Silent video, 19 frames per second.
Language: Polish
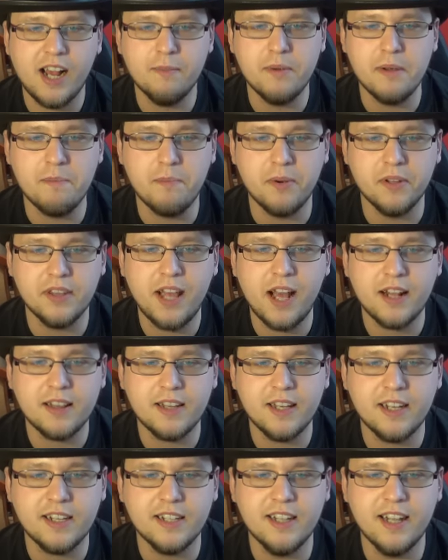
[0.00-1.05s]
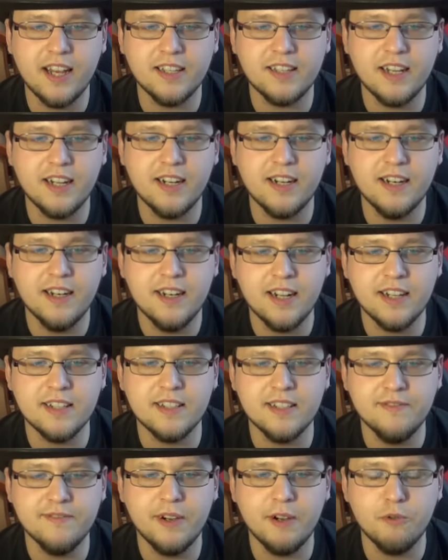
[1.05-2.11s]
aby podatek nadal
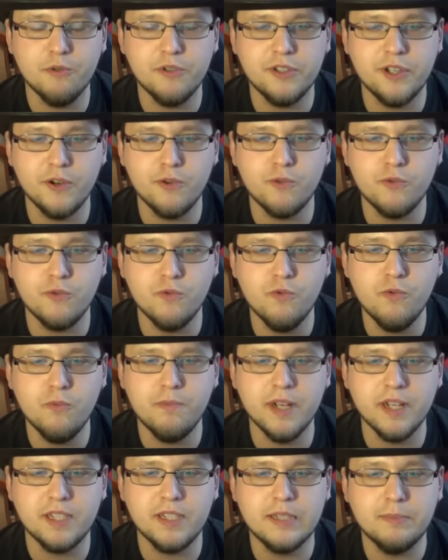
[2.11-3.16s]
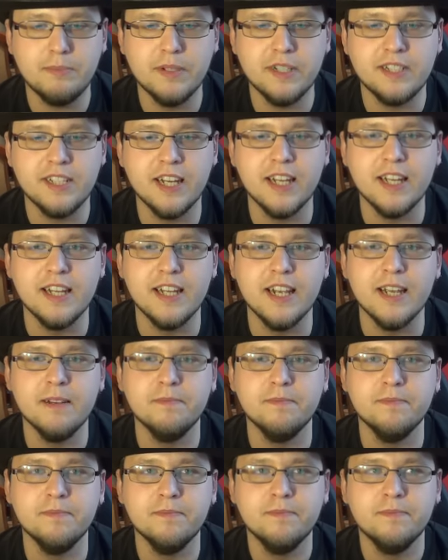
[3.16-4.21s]
nazywał się
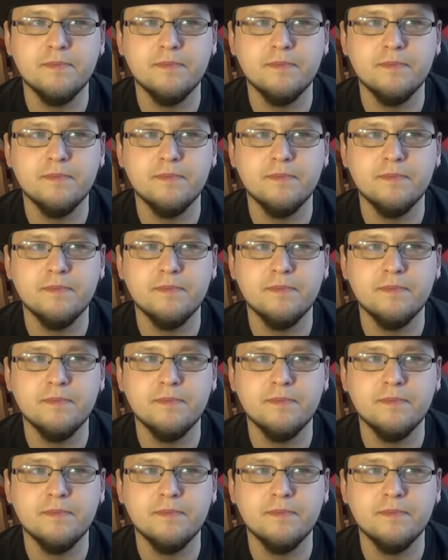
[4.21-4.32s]
ubezpieczeniem.